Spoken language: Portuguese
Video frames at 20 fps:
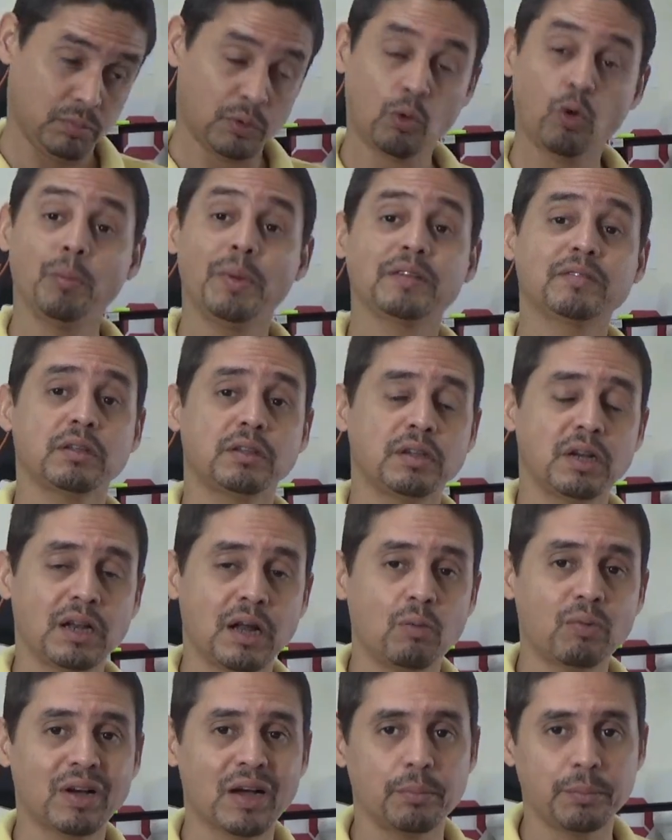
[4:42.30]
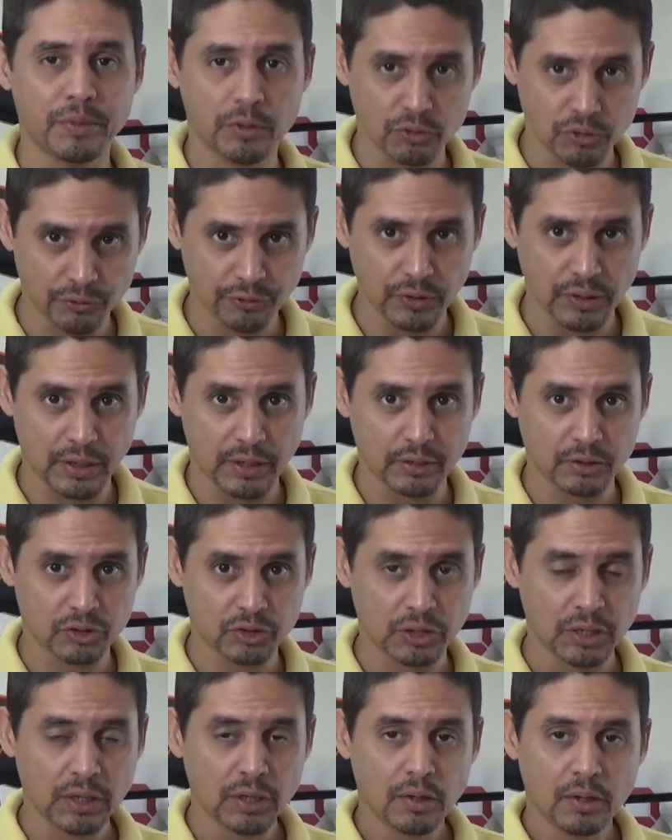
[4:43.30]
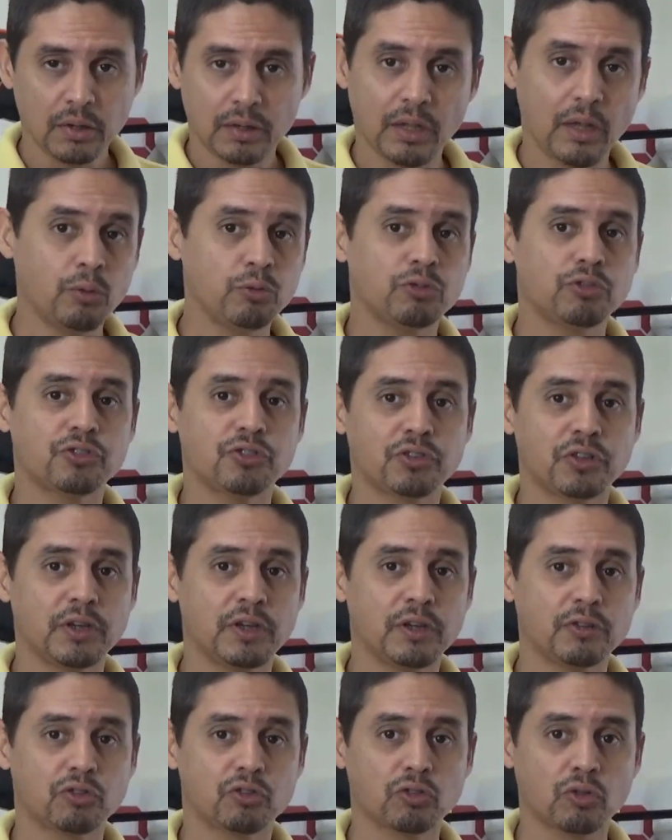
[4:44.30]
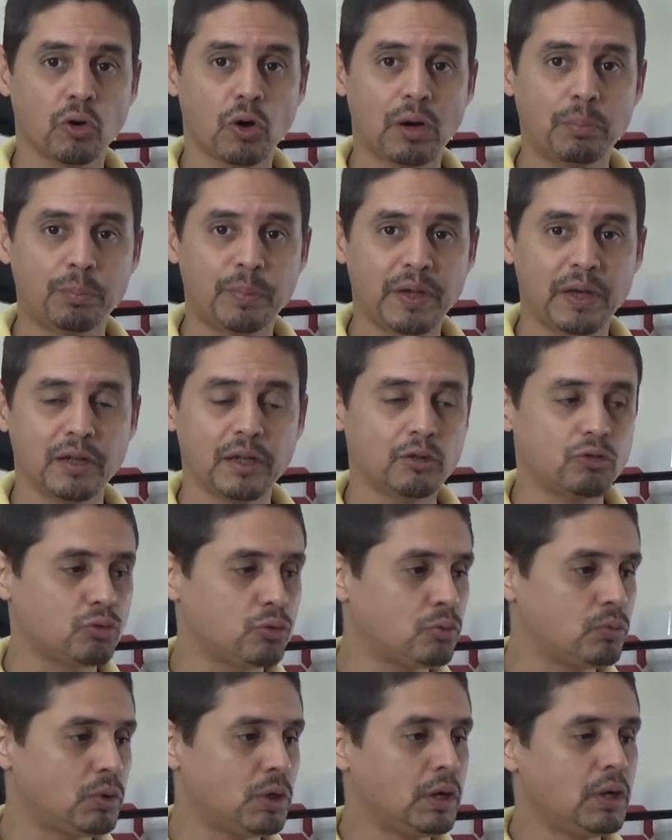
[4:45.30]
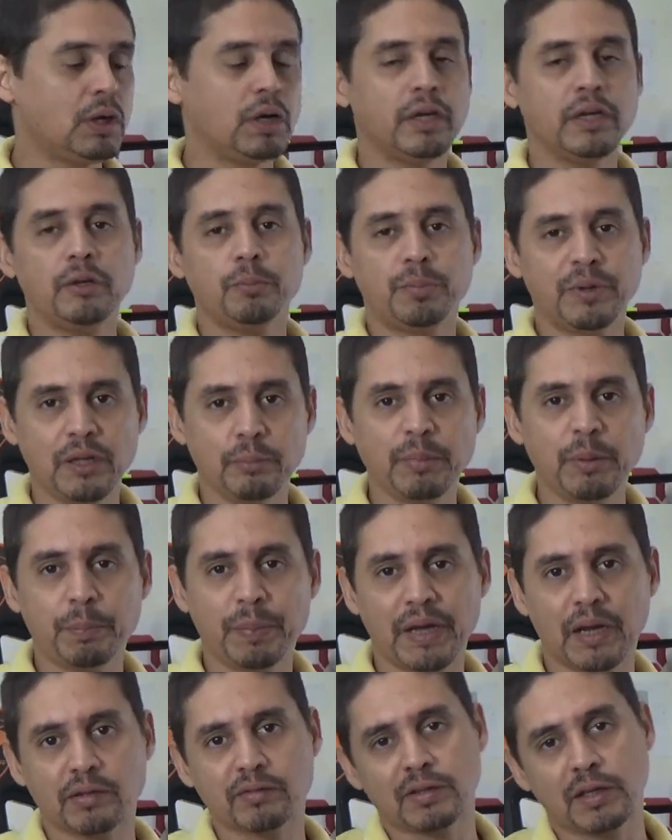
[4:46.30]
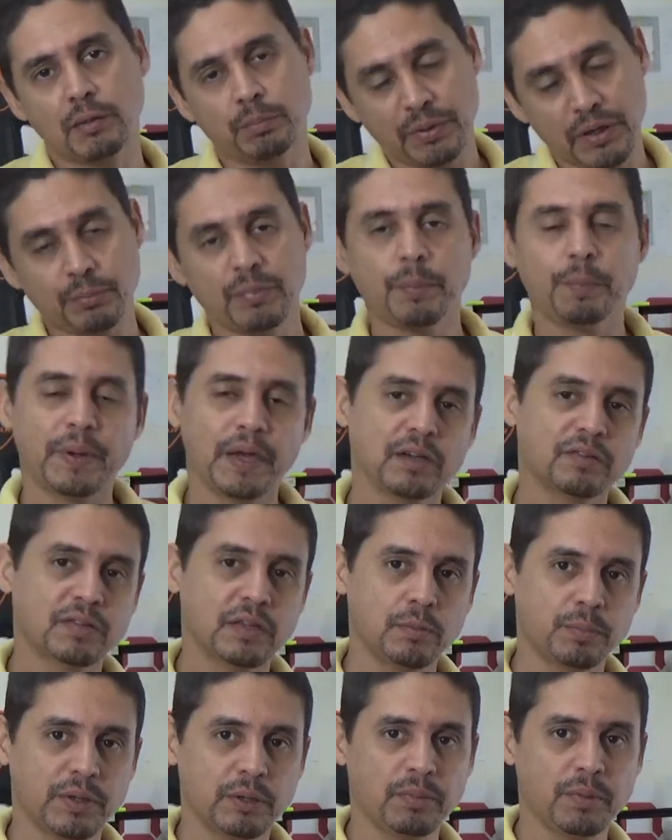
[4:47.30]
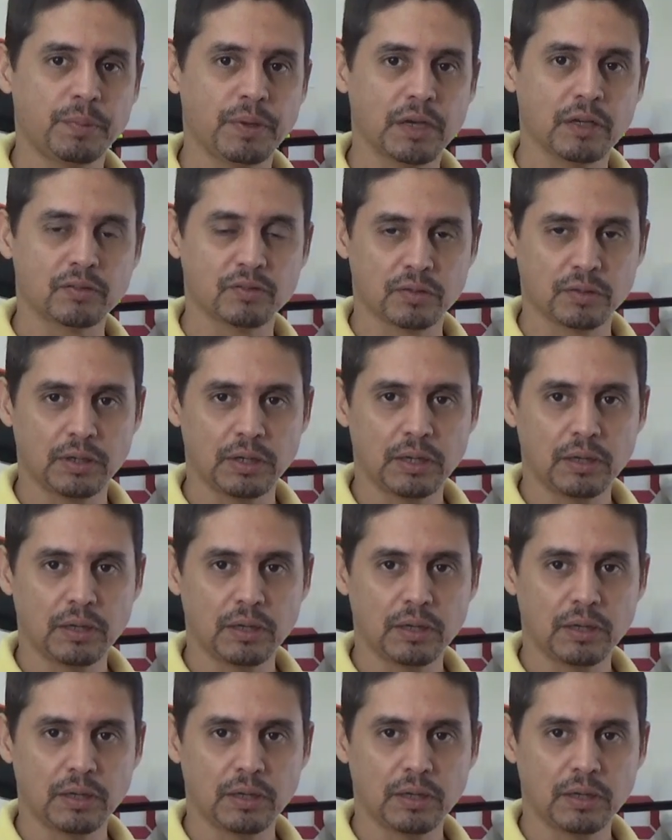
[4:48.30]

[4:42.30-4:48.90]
começa a trilhar um caminho diferente. Não ser só apenas um imprime peça, imprime peça, imprime peça.